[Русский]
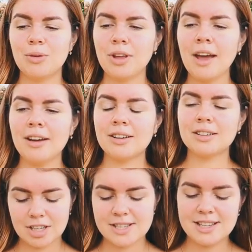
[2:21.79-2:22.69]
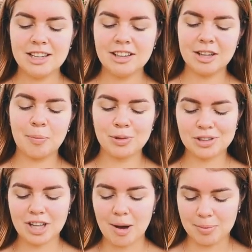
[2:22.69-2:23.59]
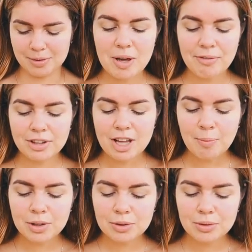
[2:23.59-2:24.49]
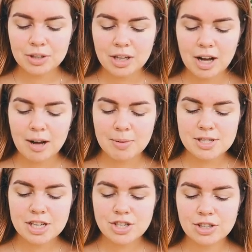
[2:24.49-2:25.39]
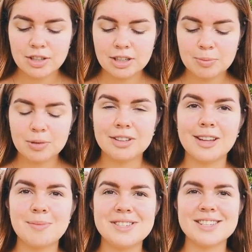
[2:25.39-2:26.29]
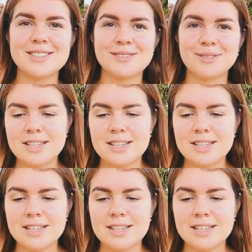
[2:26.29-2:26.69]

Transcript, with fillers: Но я их разделила на подэтапы. Первый этап, который я обозначила, это был этап детства.